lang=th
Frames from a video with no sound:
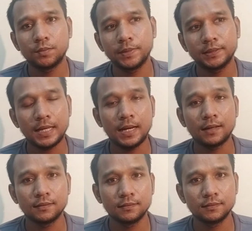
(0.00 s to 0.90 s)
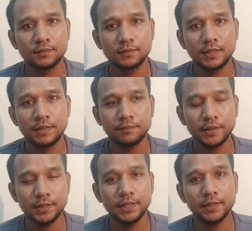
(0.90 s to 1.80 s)
ไปตากนะครับ
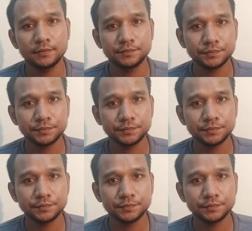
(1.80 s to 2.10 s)
ให้แห้ง